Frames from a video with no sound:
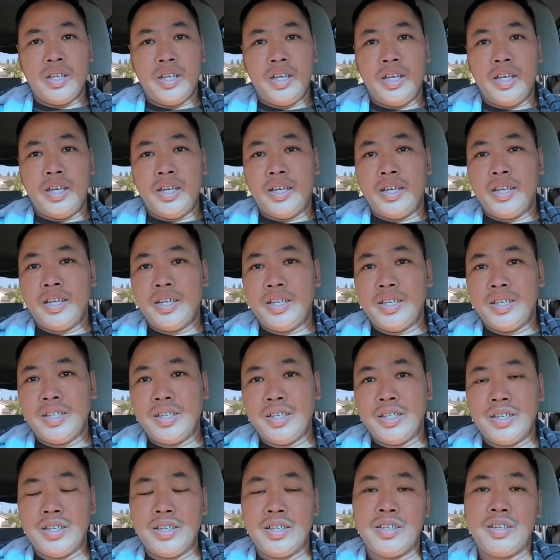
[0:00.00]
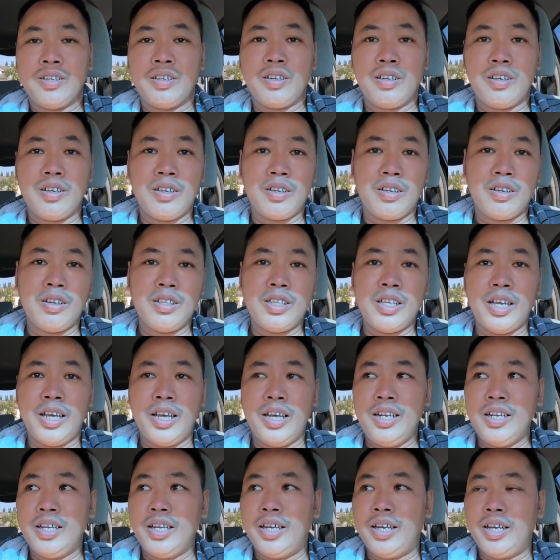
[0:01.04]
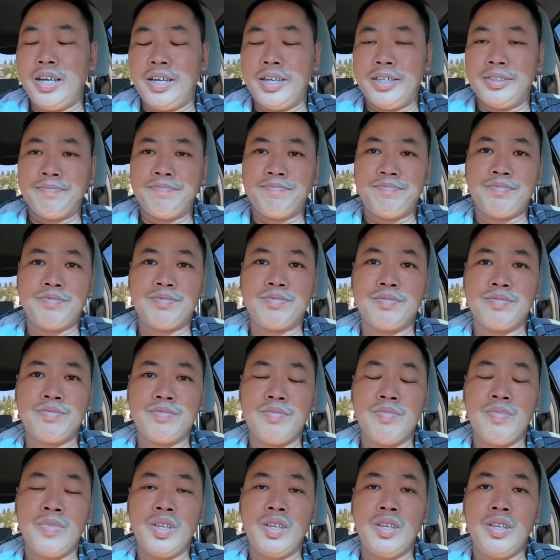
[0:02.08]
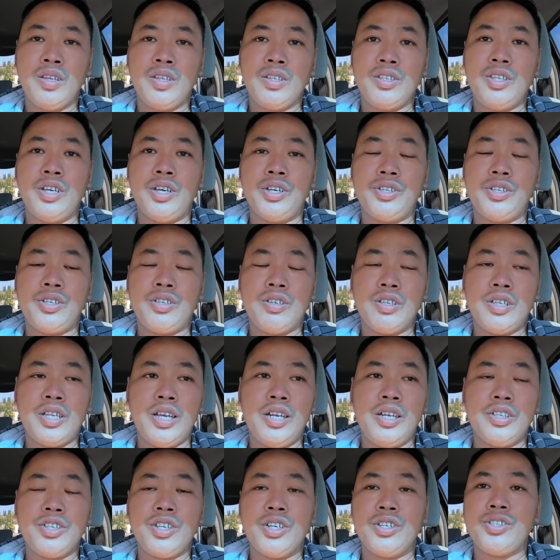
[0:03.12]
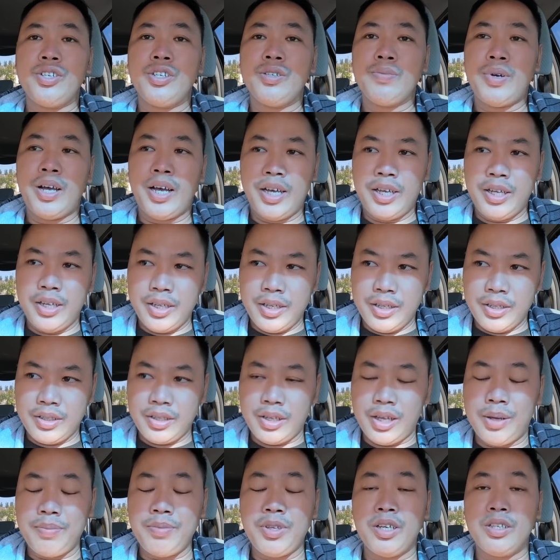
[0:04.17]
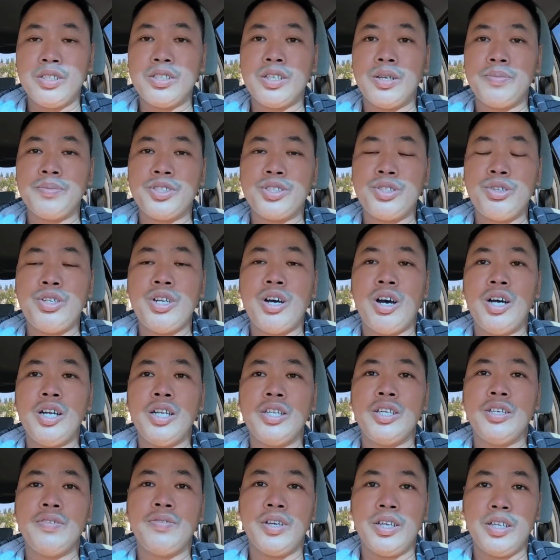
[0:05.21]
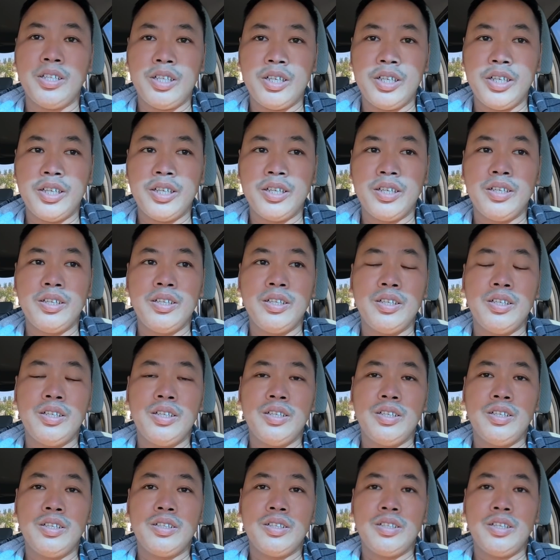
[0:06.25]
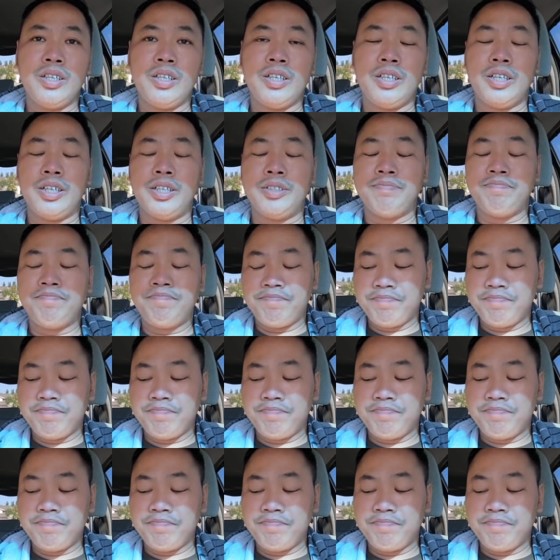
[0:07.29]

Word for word: thì à, có thể là chờ có thể là chờ chuyến bay thì em dự em suy đoán là như vậy thôi thì à,